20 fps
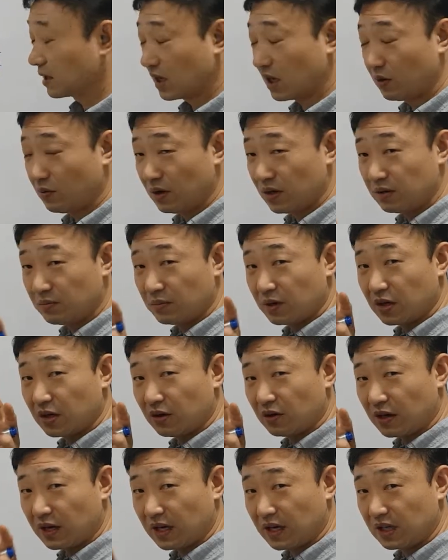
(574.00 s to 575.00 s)
하와는
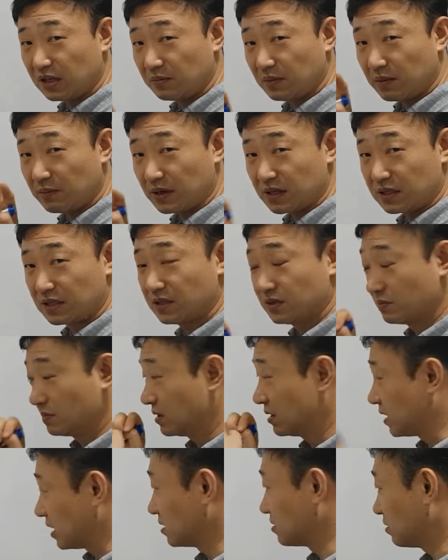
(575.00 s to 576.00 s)
뭐예요? 하나님의
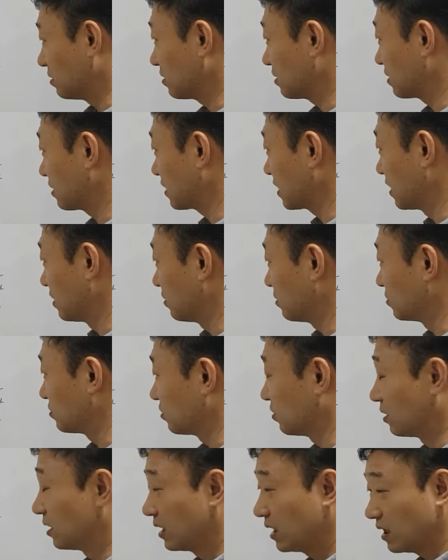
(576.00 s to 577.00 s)
말씀을 대적한
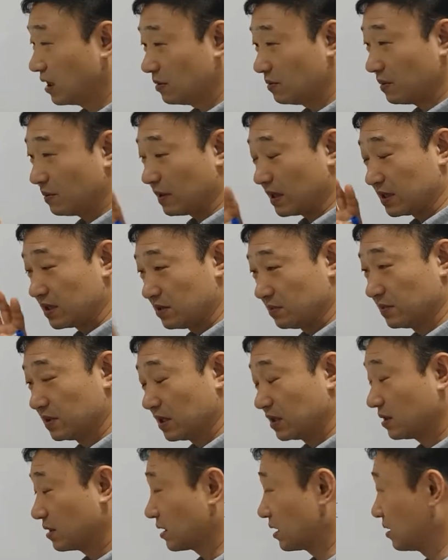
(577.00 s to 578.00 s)
거죠. 하나님의 말씀을
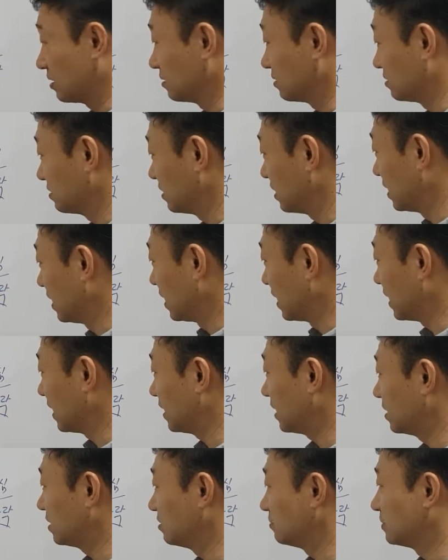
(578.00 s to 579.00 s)
대적한 거는
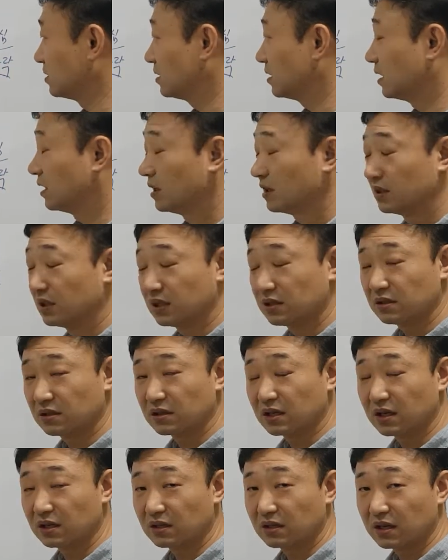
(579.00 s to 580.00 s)
하나님을
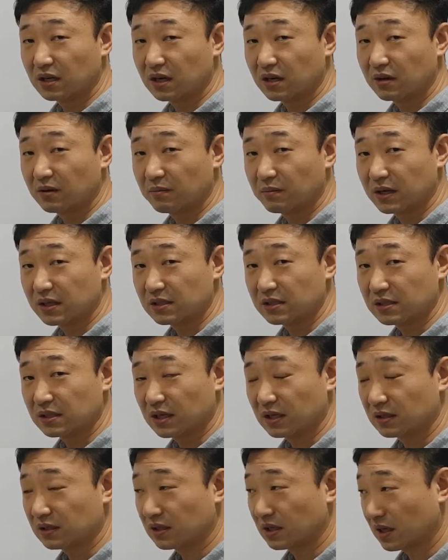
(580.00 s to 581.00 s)
대적한 거나
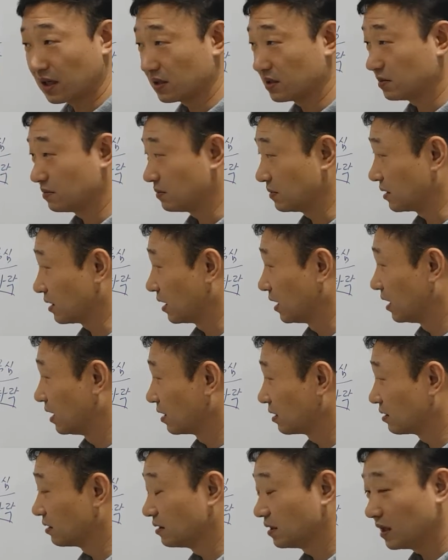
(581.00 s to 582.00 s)
마찬가지입니다.
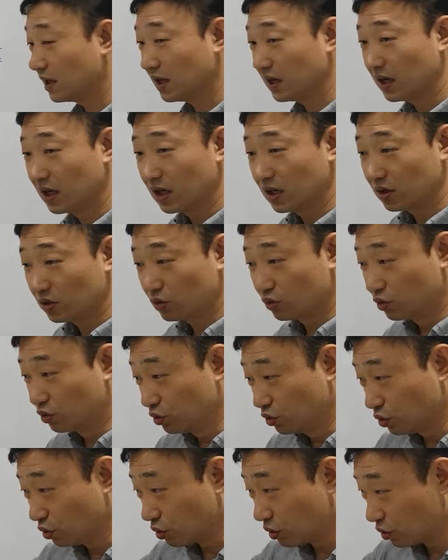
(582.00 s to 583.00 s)
그런데
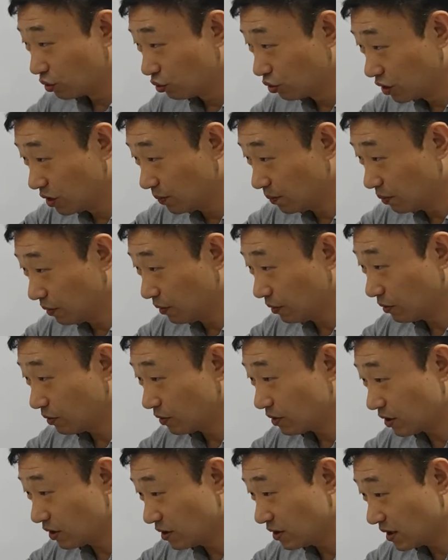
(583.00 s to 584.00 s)
두
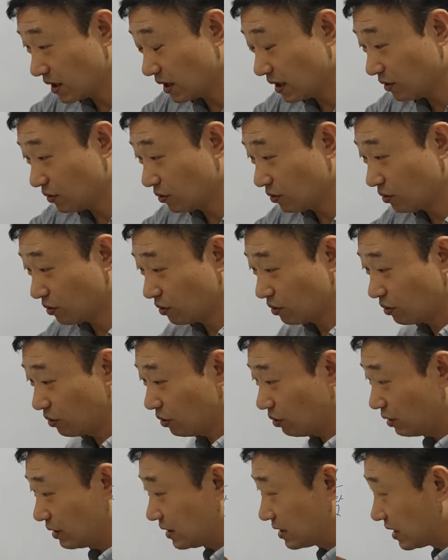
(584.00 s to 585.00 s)
루시퍼 천사도
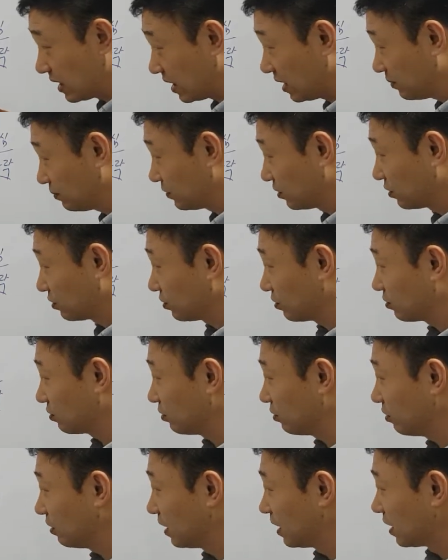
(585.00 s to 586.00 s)
그렇고 이 사람도
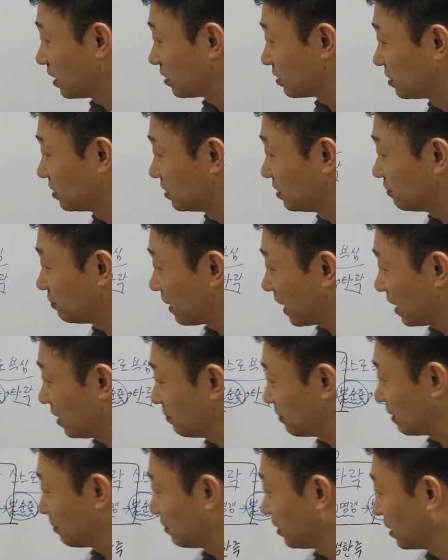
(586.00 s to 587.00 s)
그렇고 그
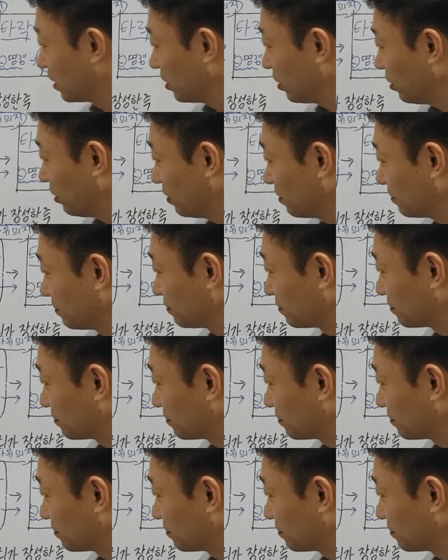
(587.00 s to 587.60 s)
마음에 뭐예요?